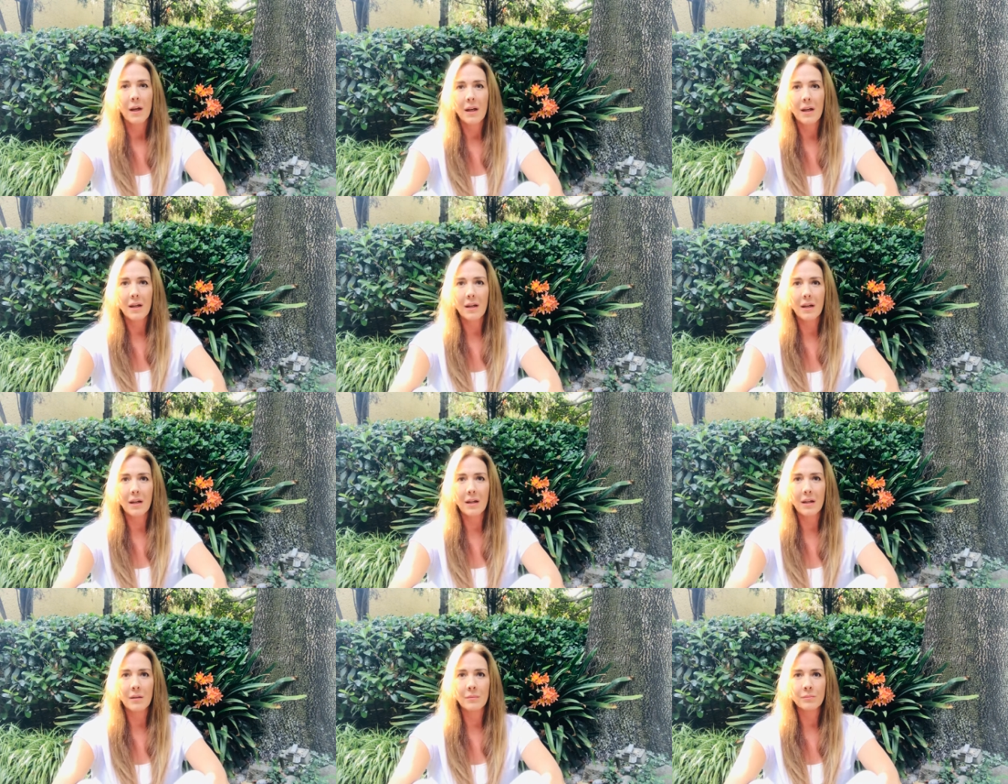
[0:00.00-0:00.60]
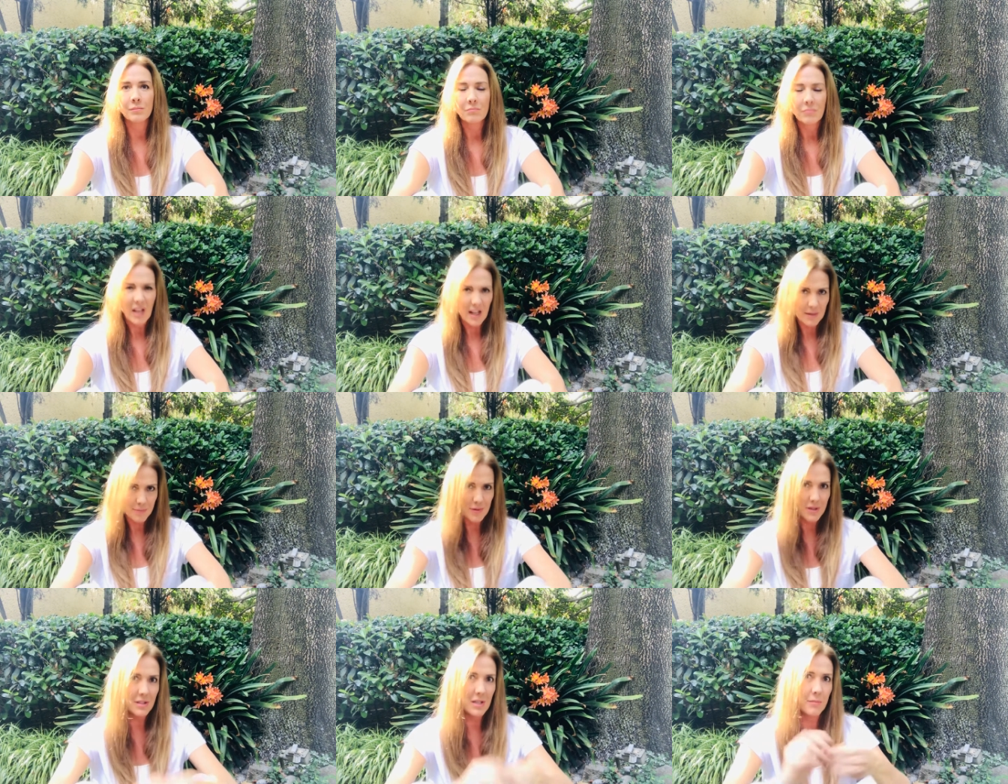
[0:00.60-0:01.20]
Eh, al
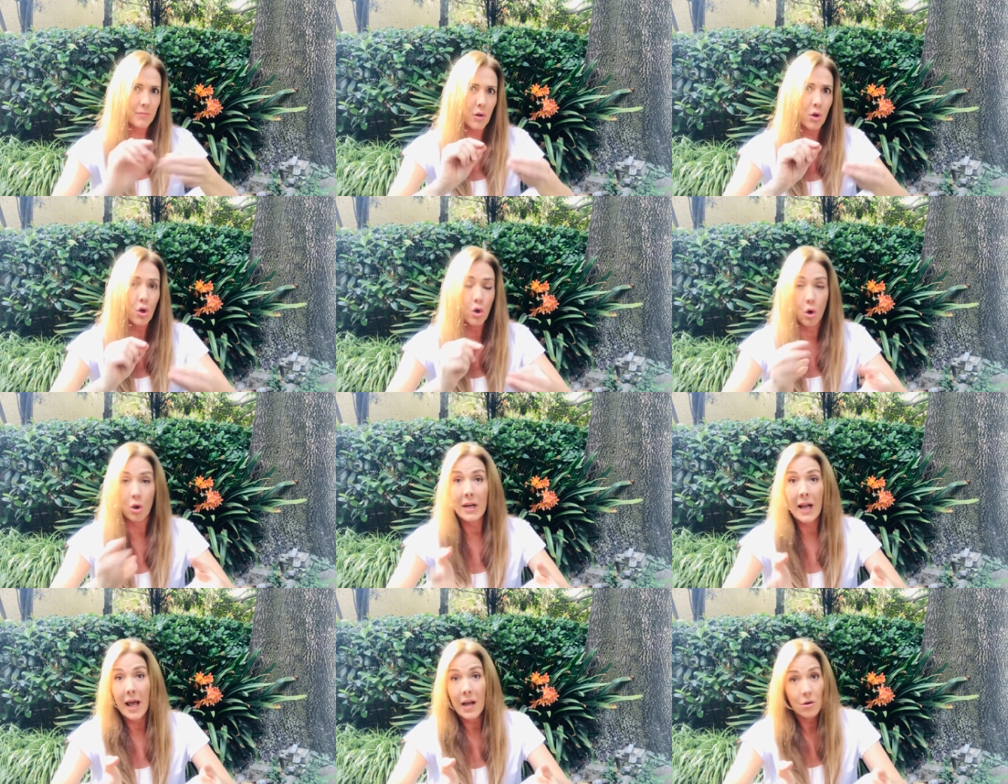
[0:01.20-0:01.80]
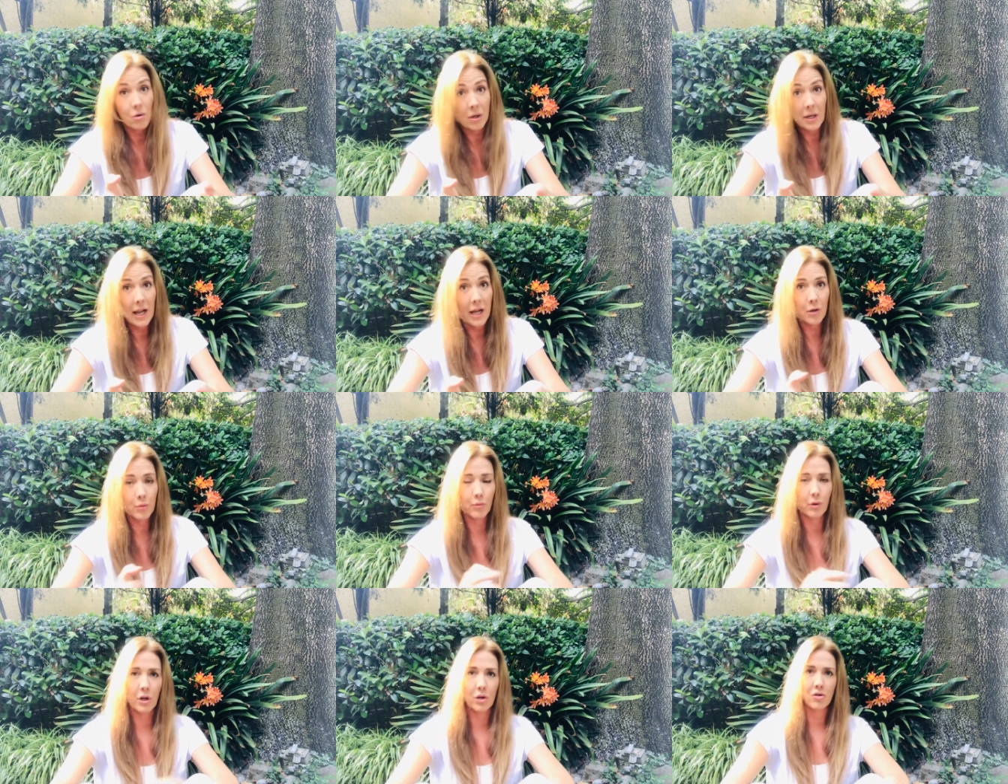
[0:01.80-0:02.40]
principio lo lograron, claro,
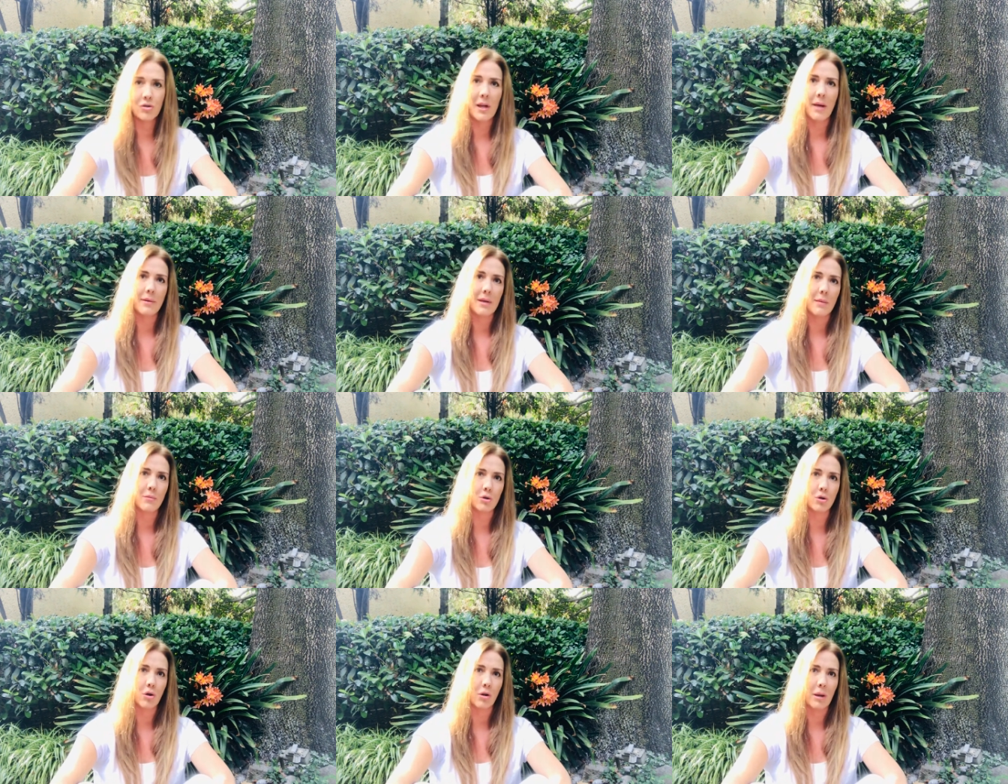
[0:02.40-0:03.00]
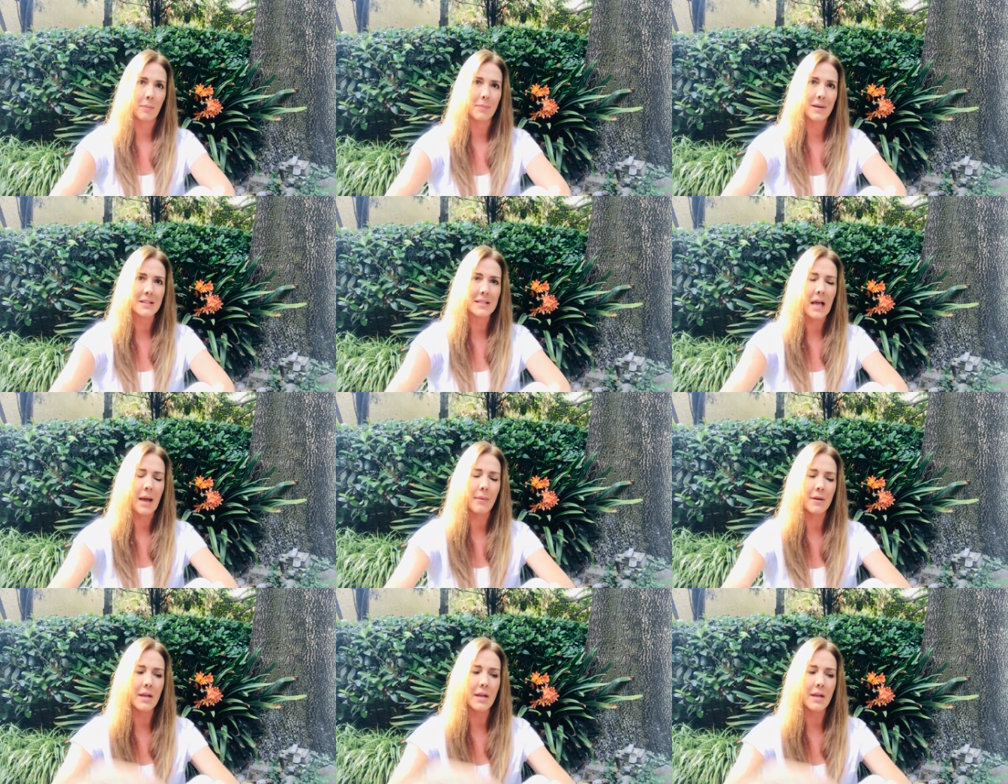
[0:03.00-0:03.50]
porque no sabíamos lo que pasaba.